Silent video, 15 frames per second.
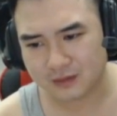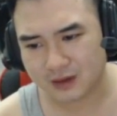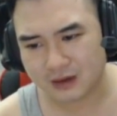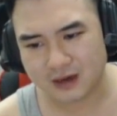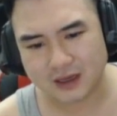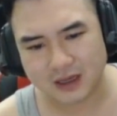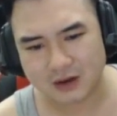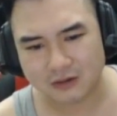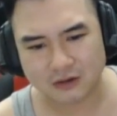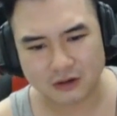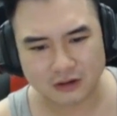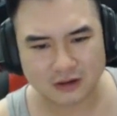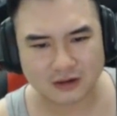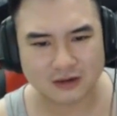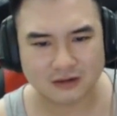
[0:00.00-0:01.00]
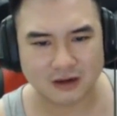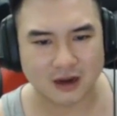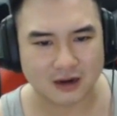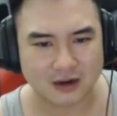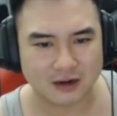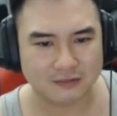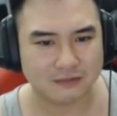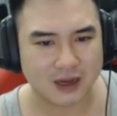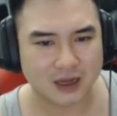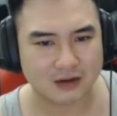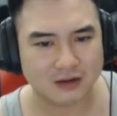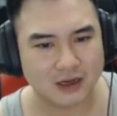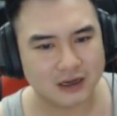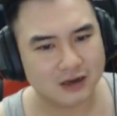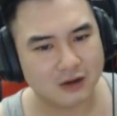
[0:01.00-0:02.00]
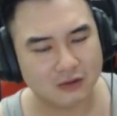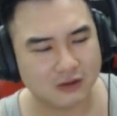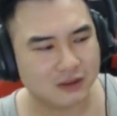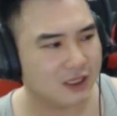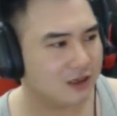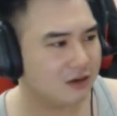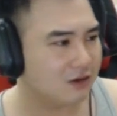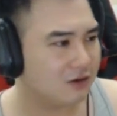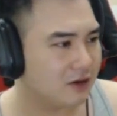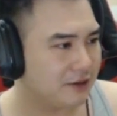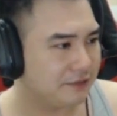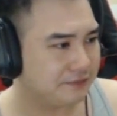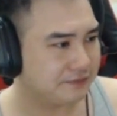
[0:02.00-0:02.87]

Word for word: Cái đi theo nó cực lắm, nó đi đâu nó giết đến đó à.